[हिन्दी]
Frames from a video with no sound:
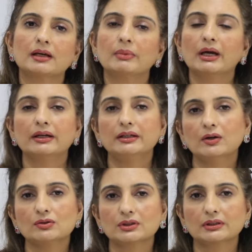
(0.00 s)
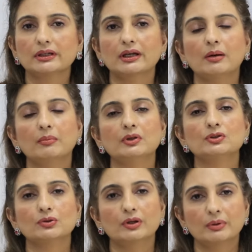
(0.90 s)
हमें आइडिया हो सकता है कि हम
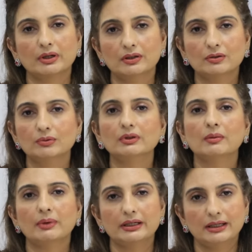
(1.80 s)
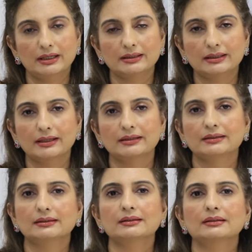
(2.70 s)
शुगर में कंट्रोल हमारी है या
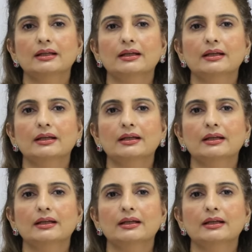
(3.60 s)
नहीं